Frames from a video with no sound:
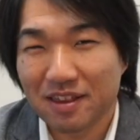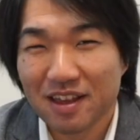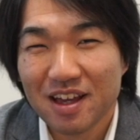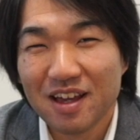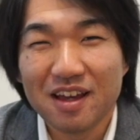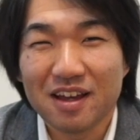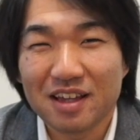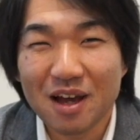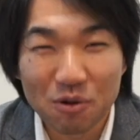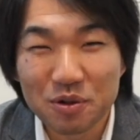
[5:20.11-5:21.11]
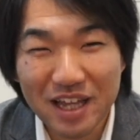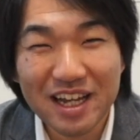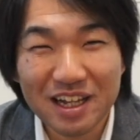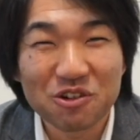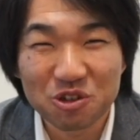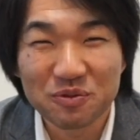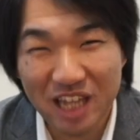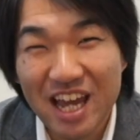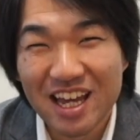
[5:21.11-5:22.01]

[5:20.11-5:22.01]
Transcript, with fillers: す。えー、結構ふざけたこともね、